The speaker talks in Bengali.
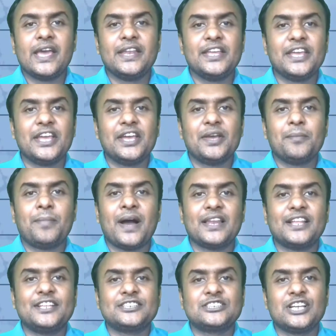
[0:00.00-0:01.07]
এ নিয়ে
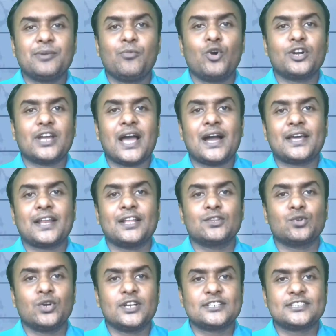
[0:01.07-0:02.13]
বাংলাদেশে মোট
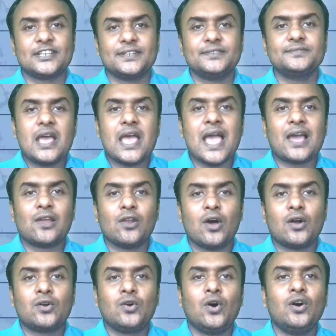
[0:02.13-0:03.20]
আক্রান্ত হয়েছে এক
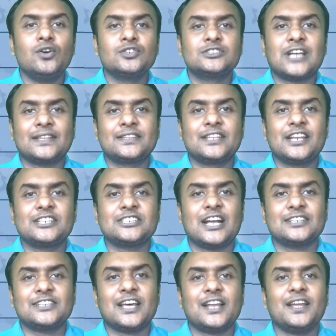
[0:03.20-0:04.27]
লক্ষ সাত্রিশ
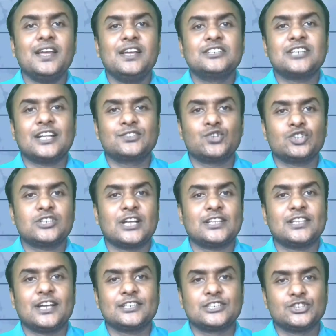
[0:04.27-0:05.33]
হাজার সাতশো
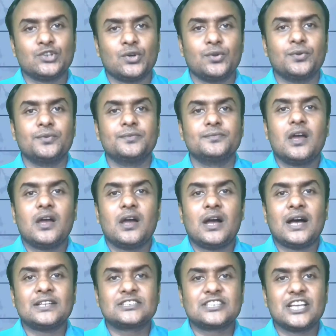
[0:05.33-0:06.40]
সাতাশি জন
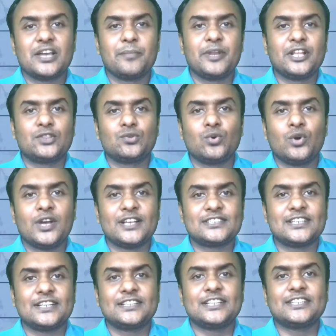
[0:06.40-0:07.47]
আজকে মৃত্যু
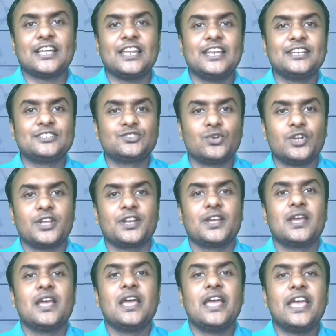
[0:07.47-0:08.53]
হয়েছে তেতাল্লিশ জনের
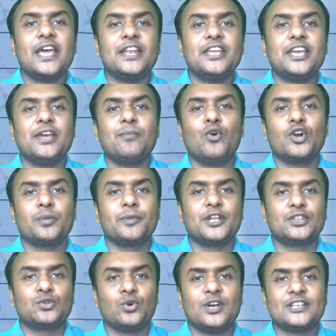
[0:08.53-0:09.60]
এ নিয়ে মোট
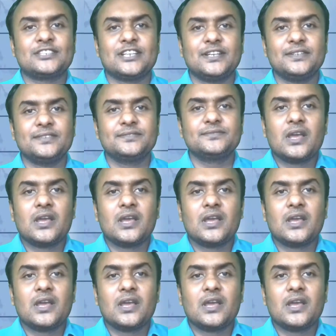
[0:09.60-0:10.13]
মৃত্যু হয়েছে